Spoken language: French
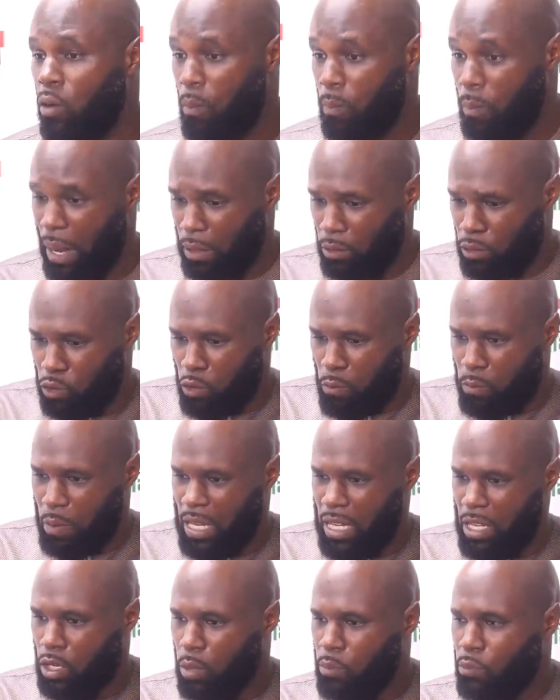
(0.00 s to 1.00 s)
on parle de ce
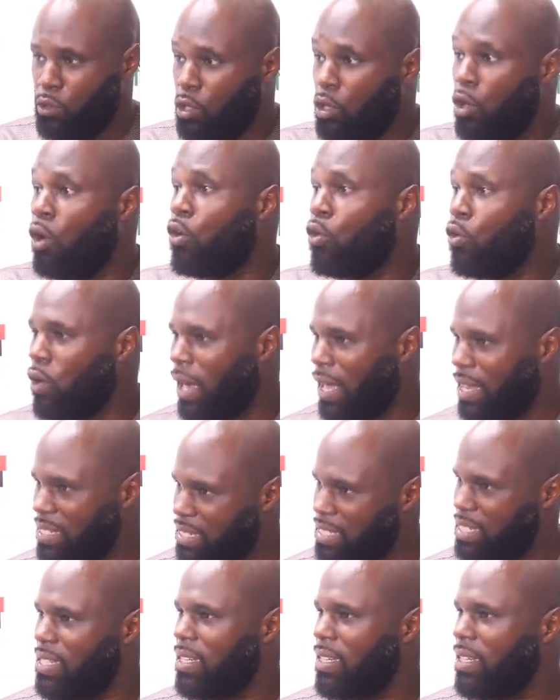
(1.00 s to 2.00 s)
pays comme une
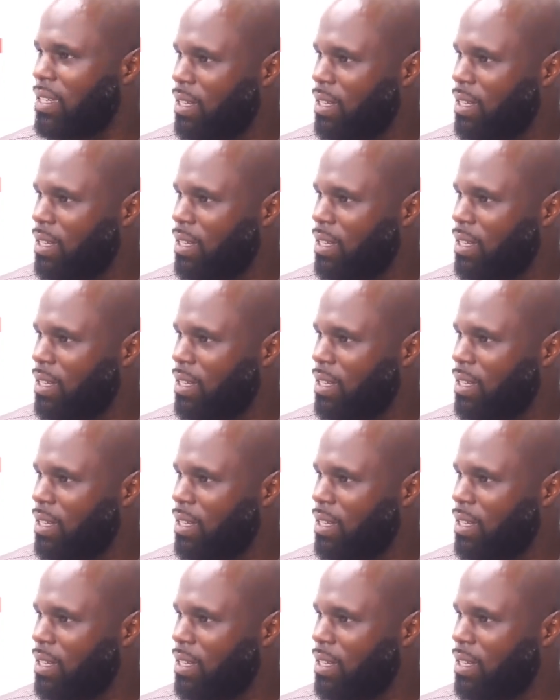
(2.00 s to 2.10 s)
gangocratie.